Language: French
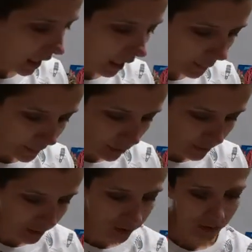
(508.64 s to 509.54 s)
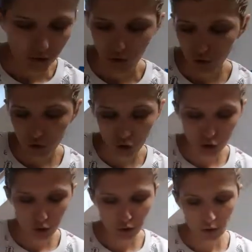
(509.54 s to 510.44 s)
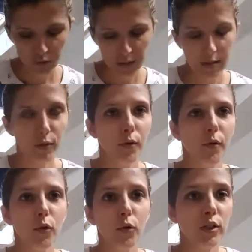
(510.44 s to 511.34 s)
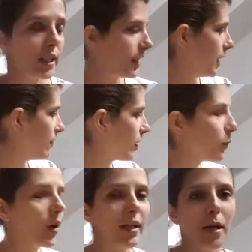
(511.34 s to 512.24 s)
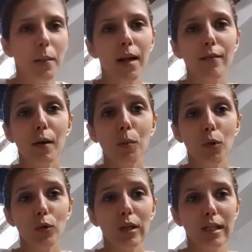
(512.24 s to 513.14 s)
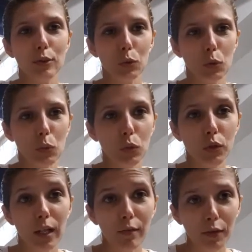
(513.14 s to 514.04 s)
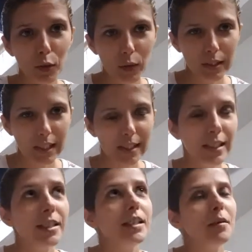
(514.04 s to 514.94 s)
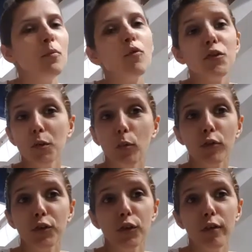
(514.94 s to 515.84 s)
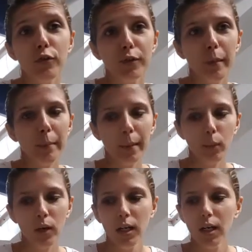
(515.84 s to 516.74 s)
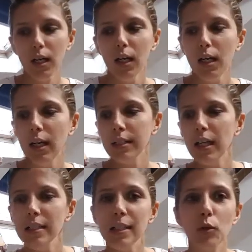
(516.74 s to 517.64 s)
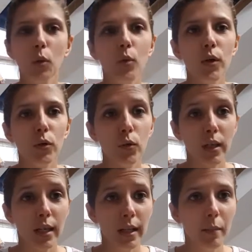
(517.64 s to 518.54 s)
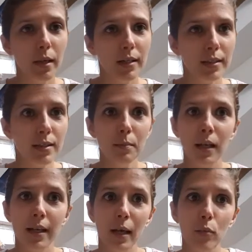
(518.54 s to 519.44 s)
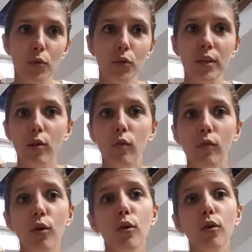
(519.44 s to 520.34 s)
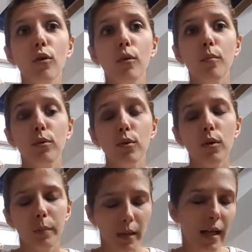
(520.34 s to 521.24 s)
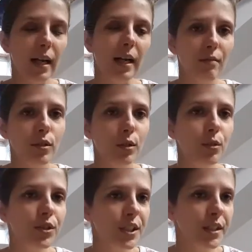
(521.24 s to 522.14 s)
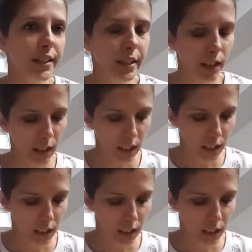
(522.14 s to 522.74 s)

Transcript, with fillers: après, on était chez... En fait, euh, quand j'ai acheté les vêtements, la dame, elle avait un porte-clés sur son truc. Il l'a fait clochette. Et, mon fils, c'est mon fils qui l'a vu, c'est même pas moi. Elle a dit, ah, c'est trop beau et tout. Et la dame, elle a dit, bah, il y a un monsieur qui en vend euh, plus loin. Mais elle, elle l'avait eu chez Disney.